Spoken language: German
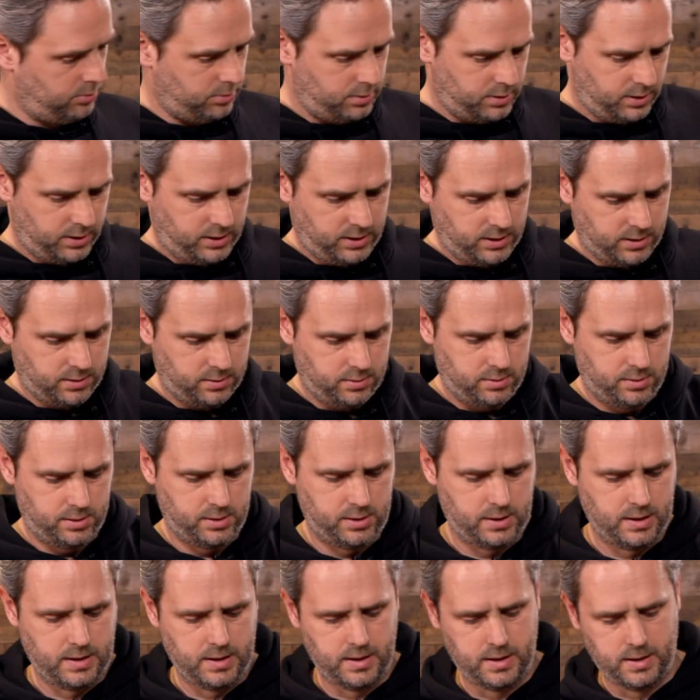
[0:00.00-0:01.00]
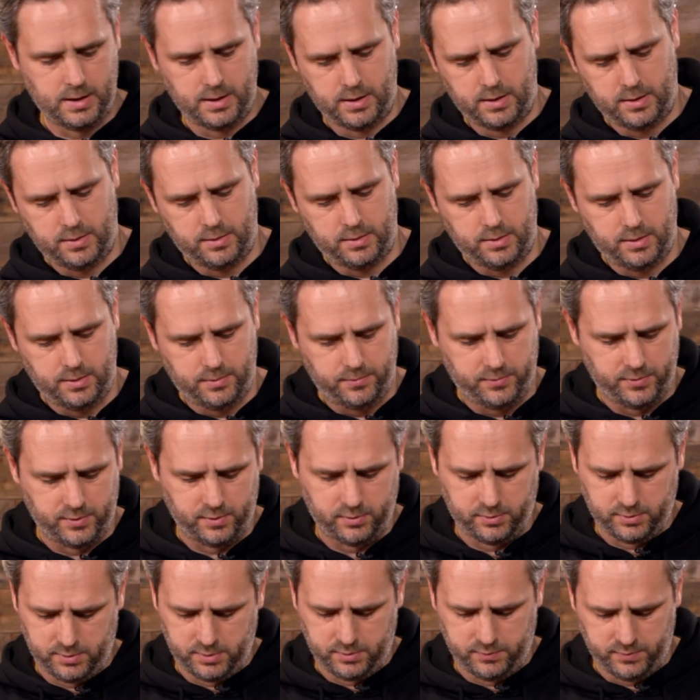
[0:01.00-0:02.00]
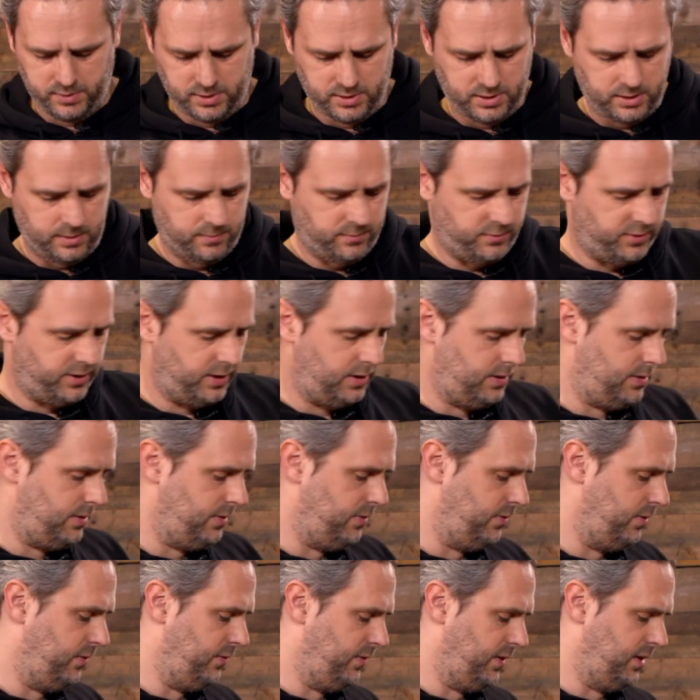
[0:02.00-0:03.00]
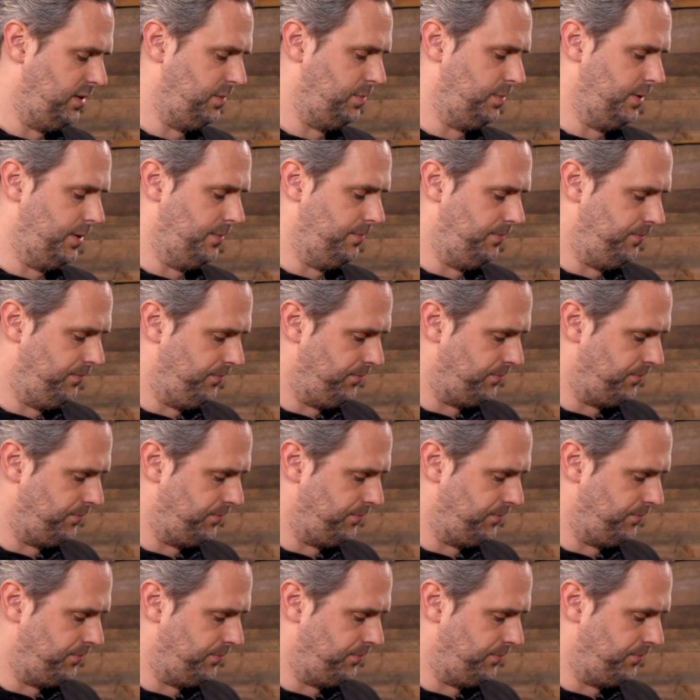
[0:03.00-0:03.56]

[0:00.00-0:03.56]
oder hier, oder äh, wie in dem Fall für Vespa.